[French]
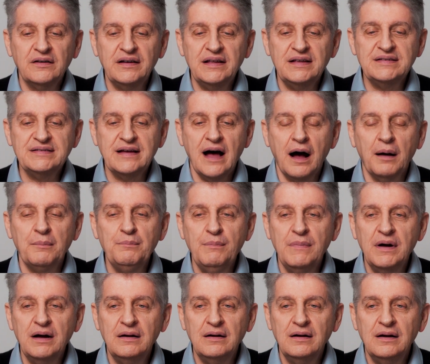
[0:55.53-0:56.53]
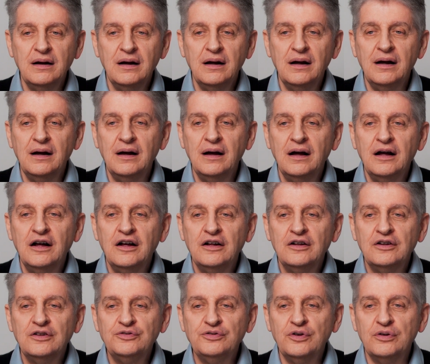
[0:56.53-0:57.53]
les armes,
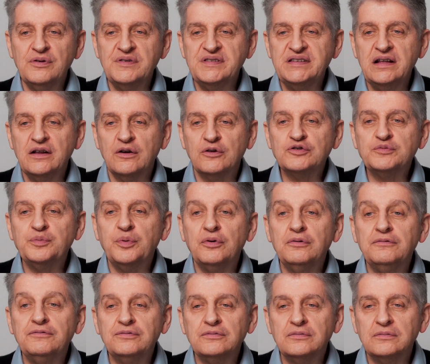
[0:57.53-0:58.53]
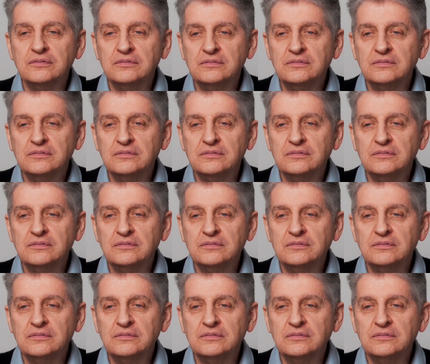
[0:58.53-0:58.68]
dans le silence profond.